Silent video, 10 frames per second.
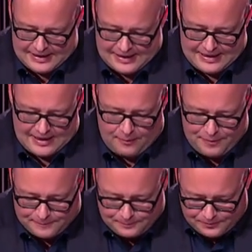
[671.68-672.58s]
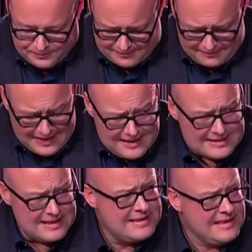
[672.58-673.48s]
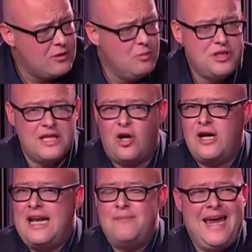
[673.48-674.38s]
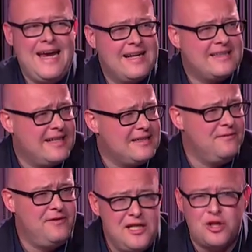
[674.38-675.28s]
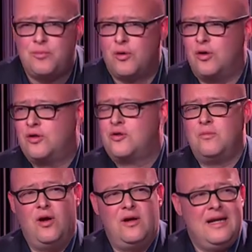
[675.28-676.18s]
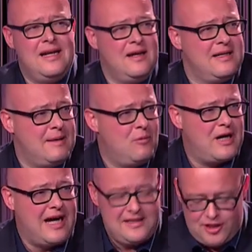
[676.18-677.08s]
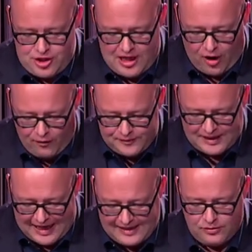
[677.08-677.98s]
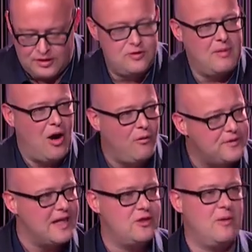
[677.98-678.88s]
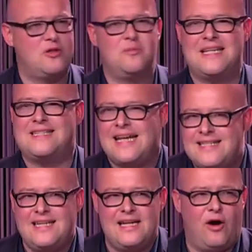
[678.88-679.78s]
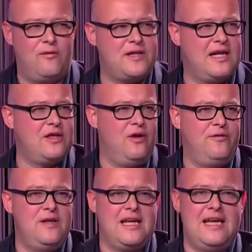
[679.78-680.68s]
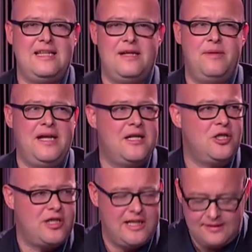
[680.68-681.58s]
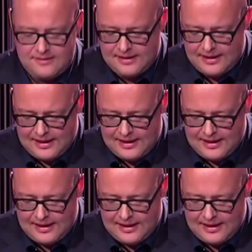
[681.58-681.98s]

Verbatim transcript: Ich glaube, dass dieser Umstand auch in einem eklatanten Widerspruch zum demokratischen Auftrag oder zum Auftrag, zum, auch zum gesetzlichen Auftrag der öffentlich-rechtlichen Medien steht,